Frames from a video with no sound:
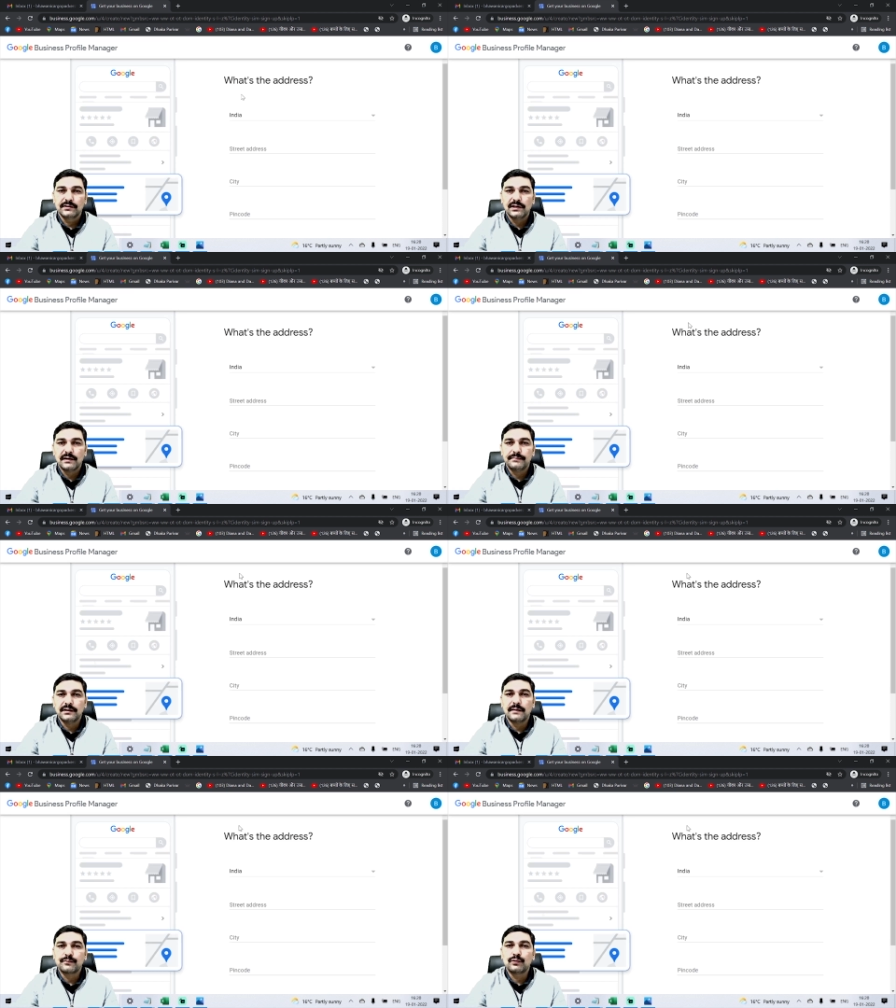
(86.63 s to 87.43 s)
यहाँ
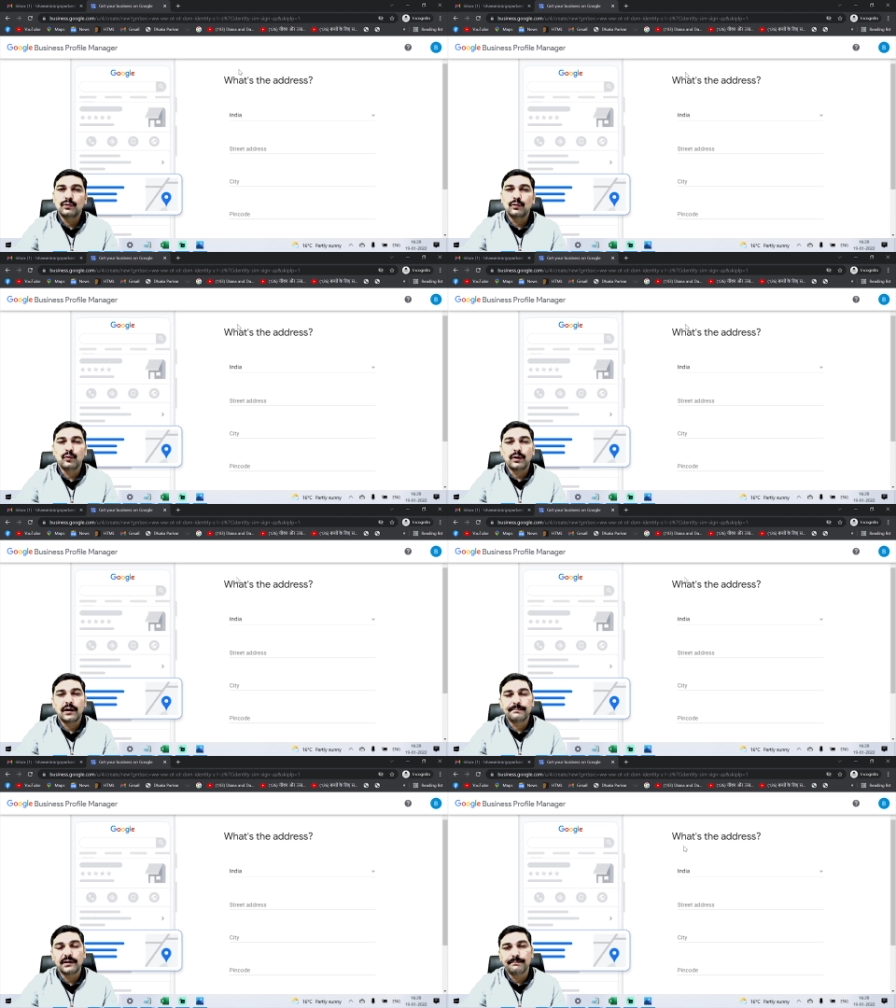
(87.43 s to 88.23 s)
पर आपको
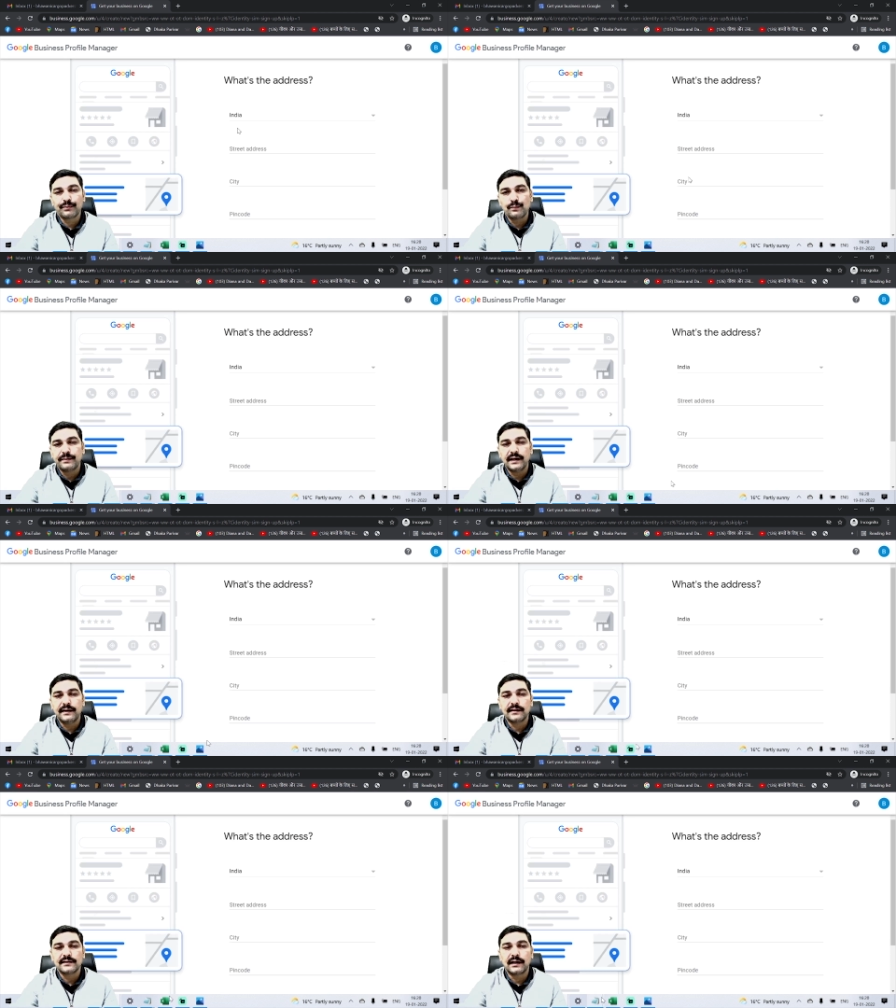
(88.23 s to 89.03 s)
अपना प्रॉपर
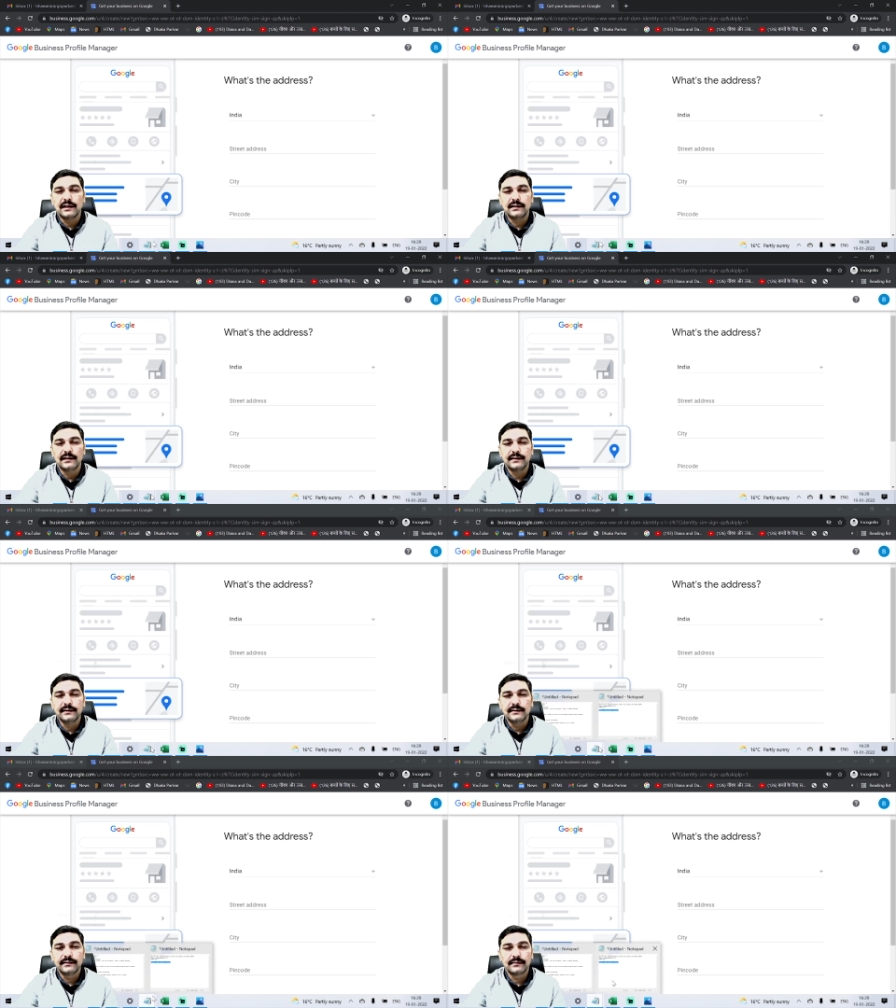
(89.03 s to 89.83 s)
एड्रेस डालना है